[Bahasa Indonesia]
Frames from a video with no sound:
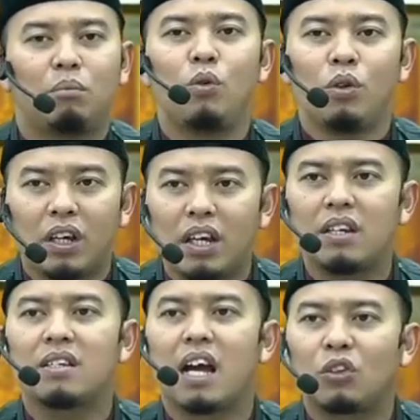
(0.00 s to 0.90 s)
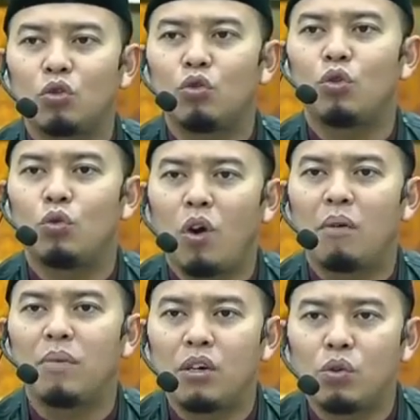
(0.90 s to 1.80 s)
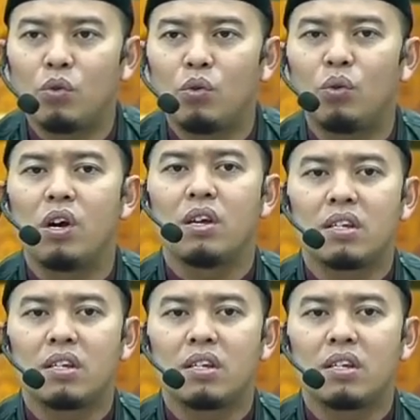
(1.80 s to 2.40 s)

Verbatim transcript: Mungkin satu dua minggu,